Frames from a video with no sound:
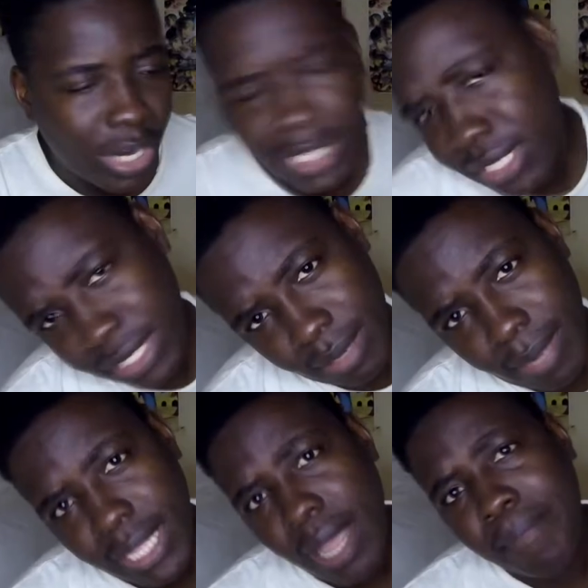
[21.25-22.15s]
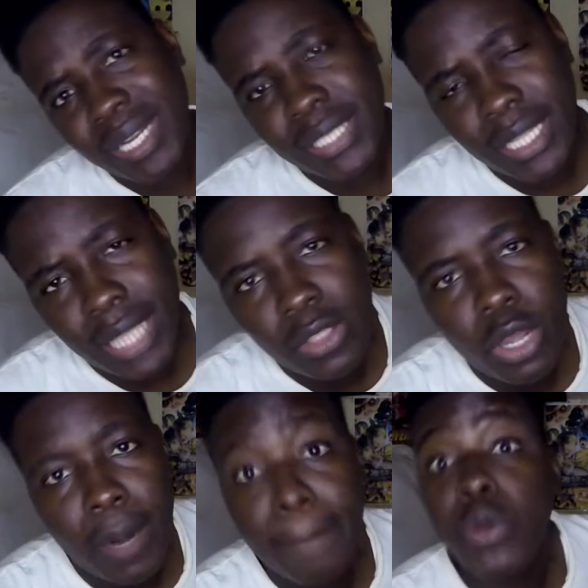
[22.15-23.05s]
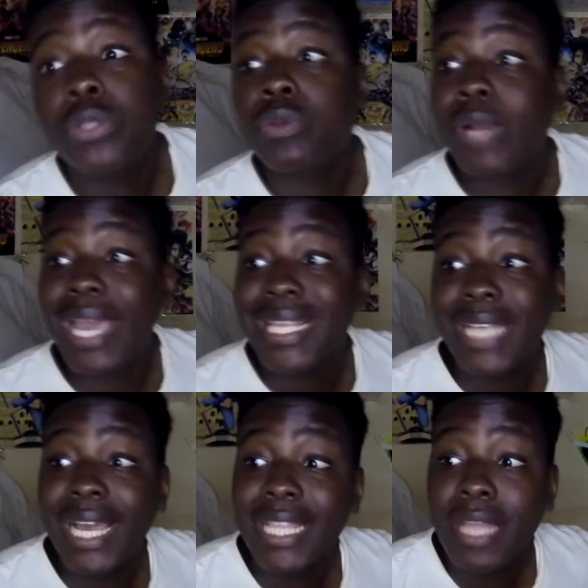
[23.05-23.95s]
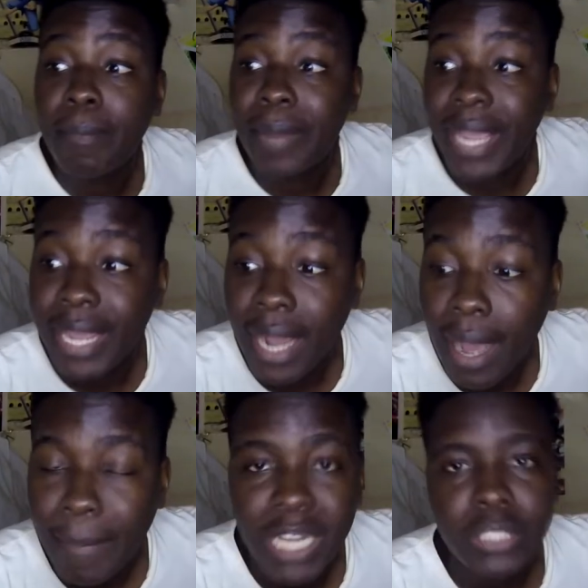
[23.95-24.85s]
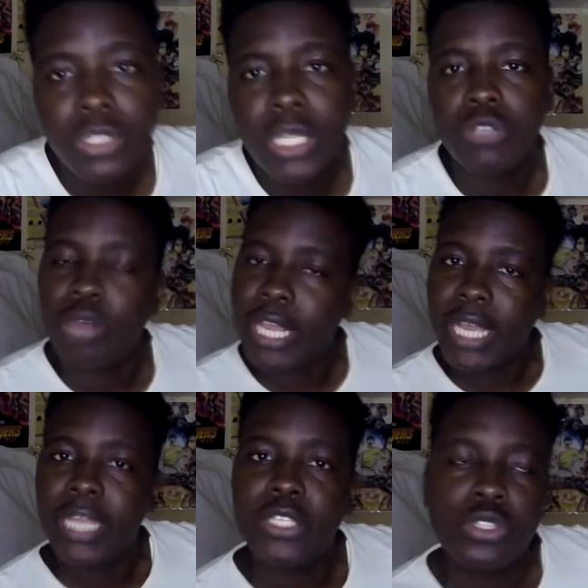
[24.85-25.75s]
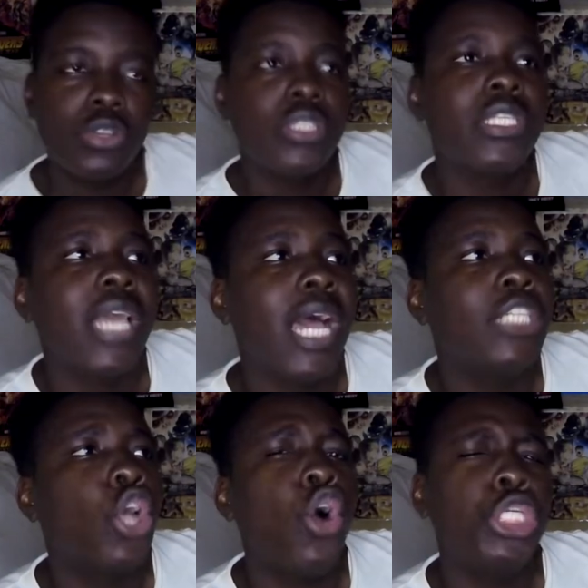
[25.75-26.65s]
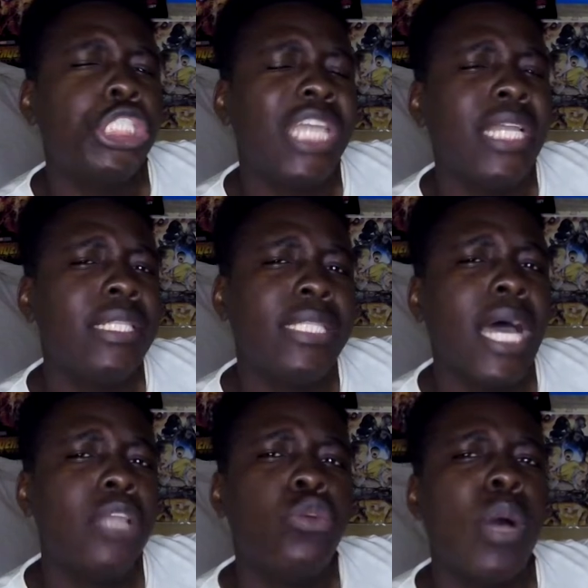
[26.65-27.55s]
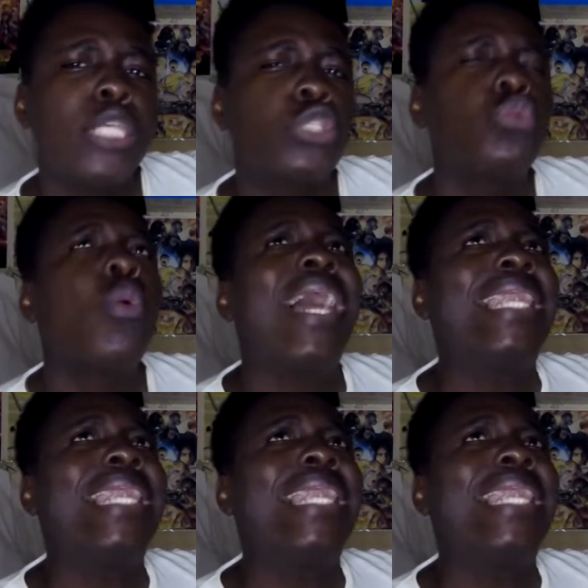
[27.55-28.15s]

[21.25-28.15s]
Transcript: Durante essa semana, a apresentadora portuguesa Rita Pereira apareceu nas suas redes sociais ostentando a sua